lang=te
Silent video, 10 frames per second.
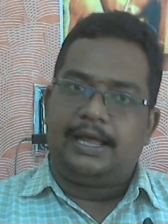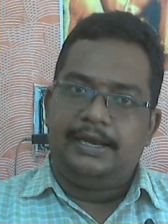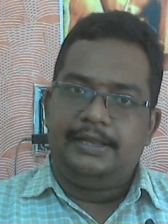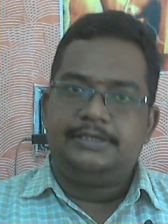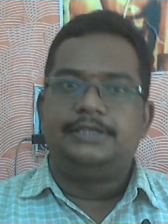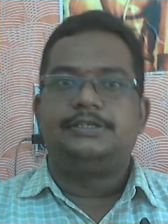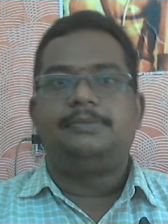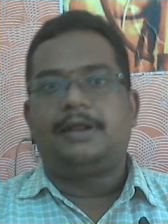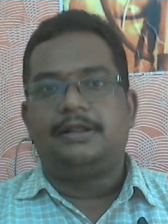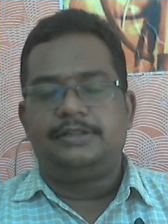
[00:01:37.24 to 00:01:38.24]
ఆ లీజుకి
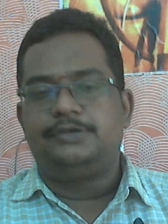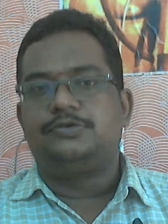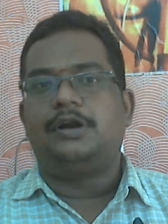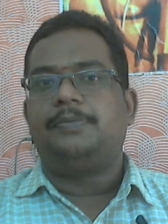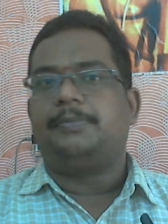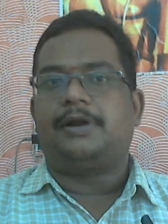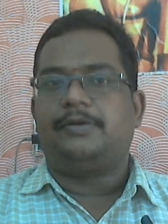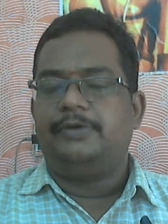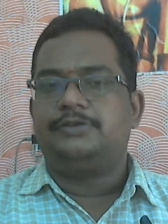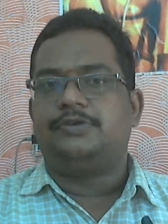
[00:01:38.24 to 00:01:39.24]
ఇచ్చిన మనం తీసుకున్నప్పుడు
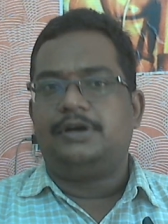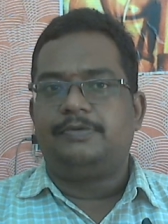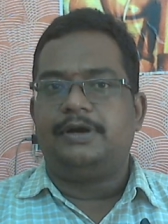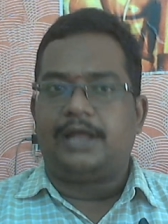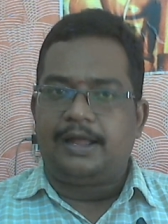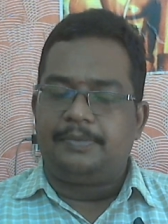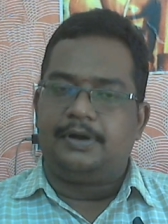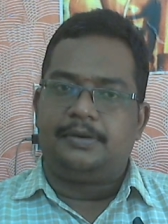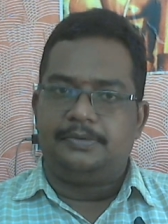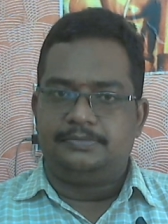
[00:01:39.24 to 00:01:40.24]
మనం వేసుకున్నటువంటి
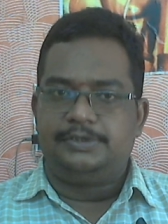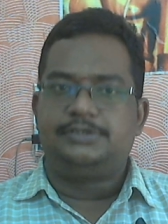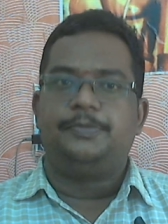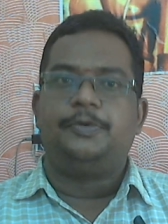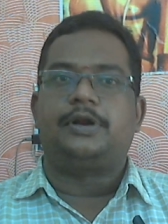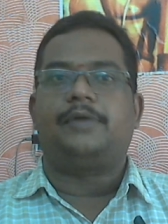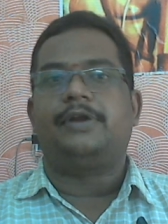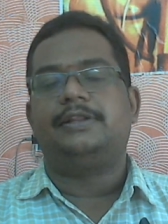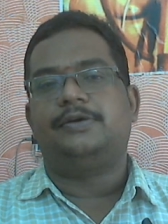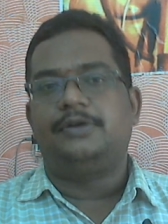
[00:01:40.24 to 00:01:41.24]
డిస్ట్రిబ్యూటర్
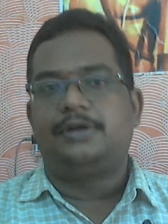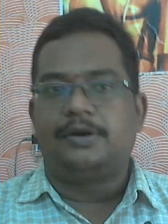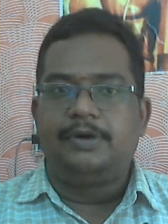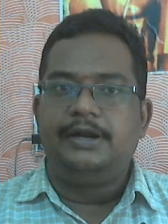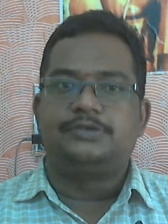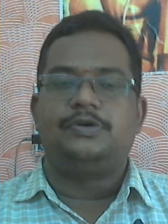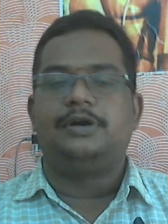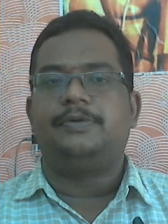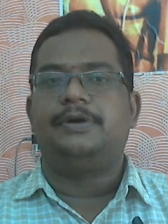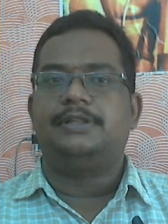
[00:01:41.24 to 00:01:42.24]
ఎవరైతే ఉంటారో వాళ్ళు
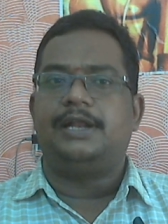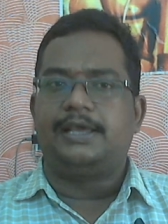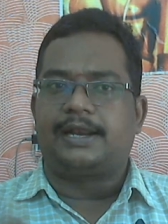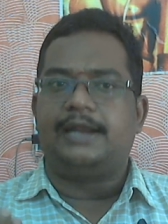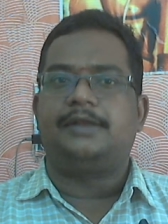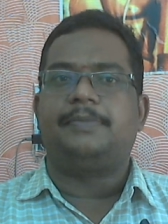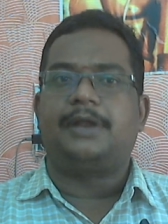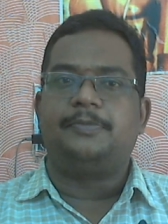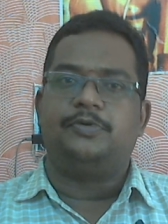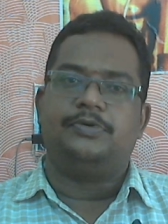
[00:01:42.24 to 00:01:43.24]
వేసుకున్నటువంటి దానికి రెంట్
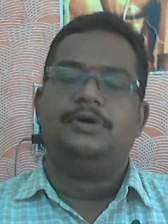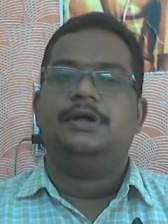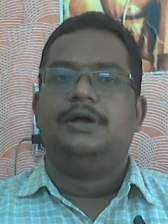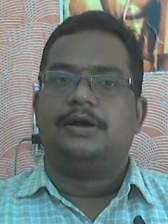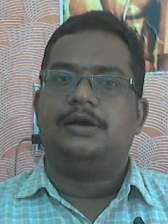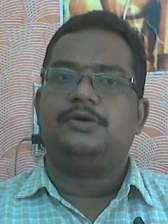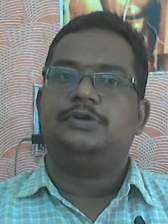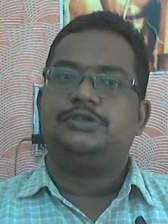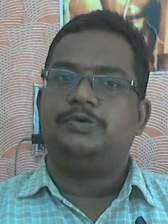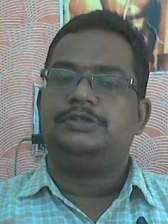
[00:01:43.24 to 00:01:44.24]
మనము
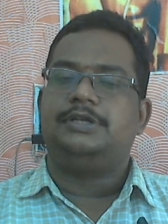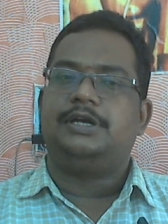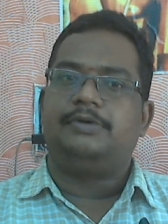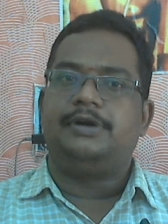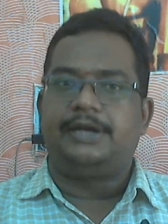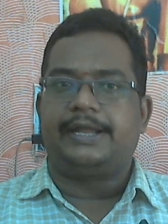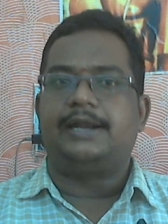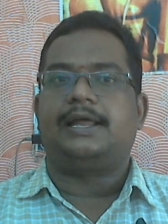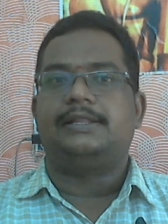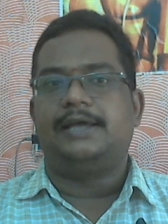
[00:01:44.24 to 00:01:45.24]
కట్టుకోవచ్చు వచ్చినటువంటి
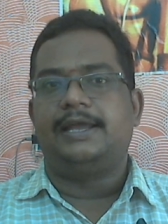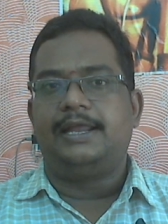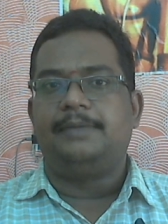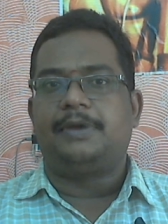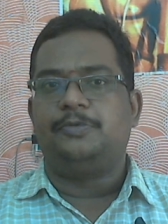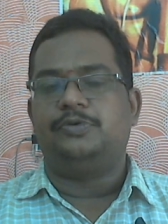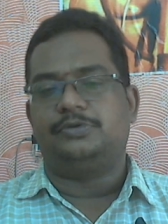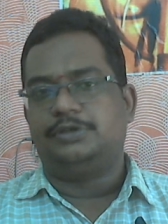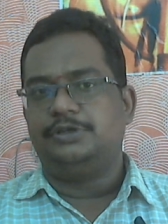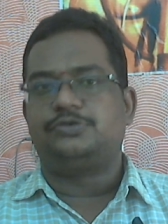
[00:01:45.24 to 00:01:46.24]
టికెట్ ఆదాయాన్ని మనము
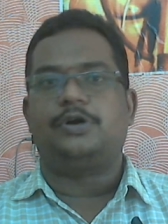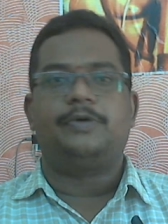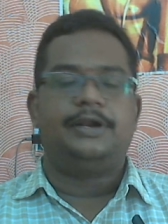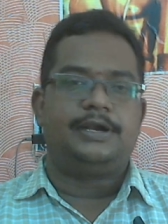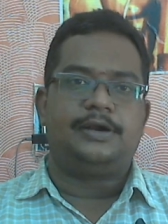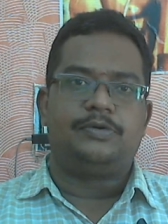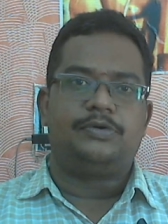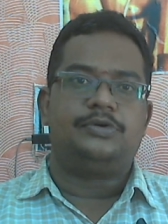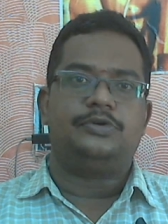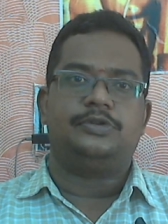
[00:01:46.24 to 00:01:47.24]
తీసుకోవడం
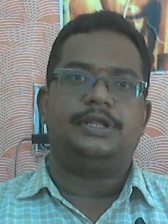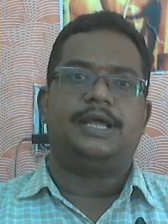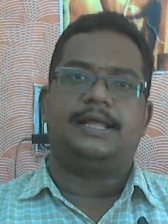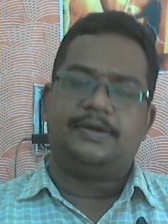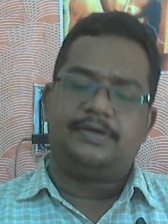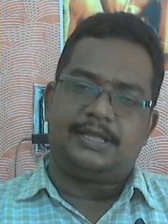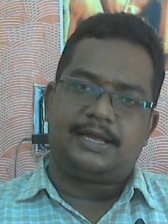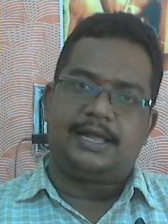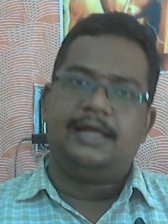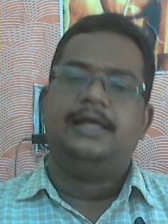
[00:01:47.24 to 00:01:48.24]
అనేటటువంటి ఉంటుంది
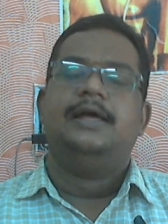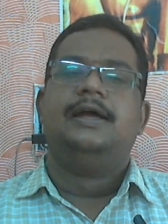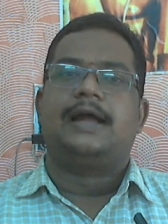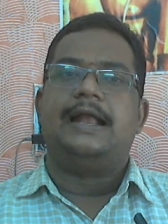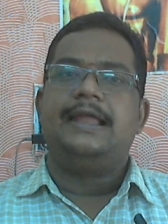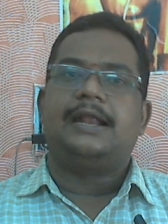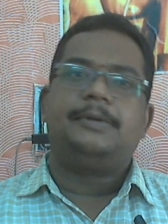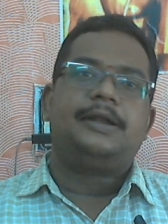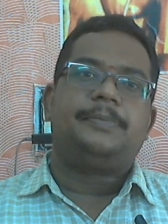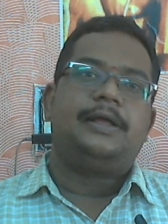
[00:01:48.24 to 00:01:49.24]
అదేవిధంగా కళ్యాణ
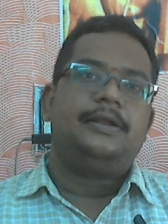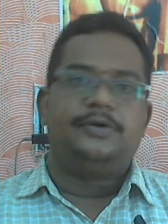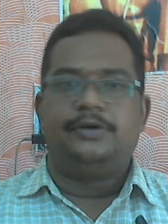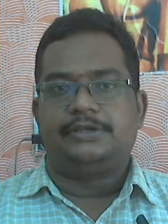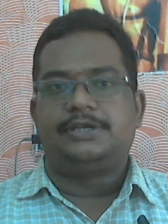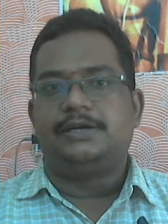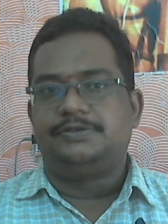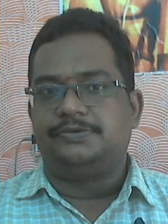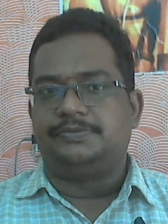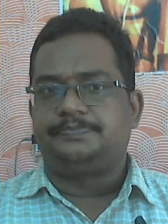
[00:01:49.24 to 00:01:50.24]
మండపాలు
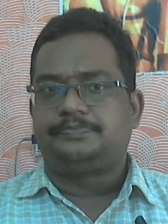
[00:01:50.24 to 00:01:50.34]
రిసార్ట్స్